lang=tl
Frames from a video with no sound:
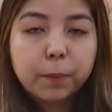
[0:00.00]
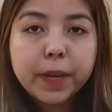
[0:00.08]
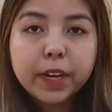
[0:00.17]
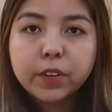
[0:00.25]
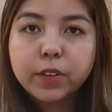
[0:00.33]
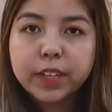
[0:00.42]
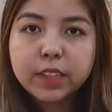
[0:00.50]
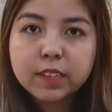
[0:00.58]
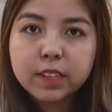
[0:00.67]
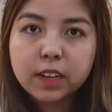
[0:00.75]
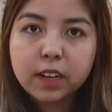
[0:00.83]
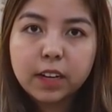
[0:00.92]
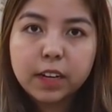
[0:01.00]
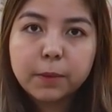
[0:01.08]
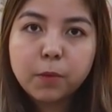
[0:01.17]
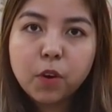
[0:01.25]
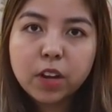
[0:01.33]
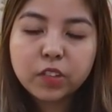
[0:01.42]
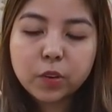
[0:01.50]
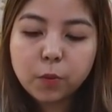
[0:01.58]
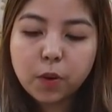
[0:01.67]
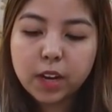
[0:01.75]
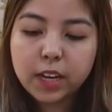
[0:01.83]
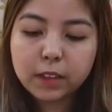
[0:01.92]
Pero it's, uh, mukha siyang
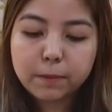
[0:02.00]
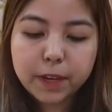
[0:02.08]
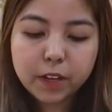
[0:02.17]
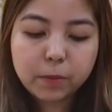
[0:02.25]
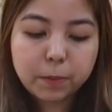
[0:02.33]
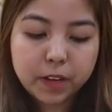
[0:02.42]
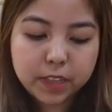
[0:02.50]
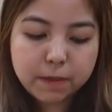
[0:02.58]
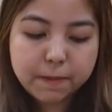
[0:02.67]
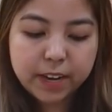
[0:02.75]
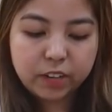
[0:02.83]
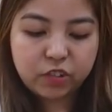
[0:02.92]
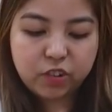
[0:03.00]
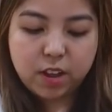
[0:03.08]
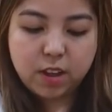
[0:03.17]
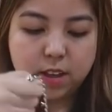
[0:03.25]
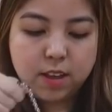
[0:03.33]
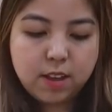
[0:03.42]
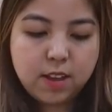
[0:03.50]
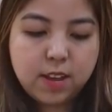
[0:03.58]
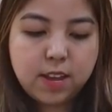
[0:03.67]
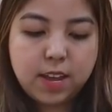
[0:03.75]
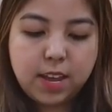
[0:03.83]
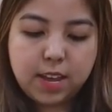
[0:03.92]
wallet pero body bag siya.
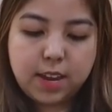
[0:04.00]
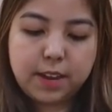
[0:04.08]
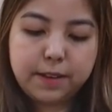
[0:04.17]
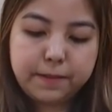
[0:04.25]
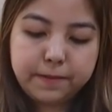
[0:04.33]
Ayan.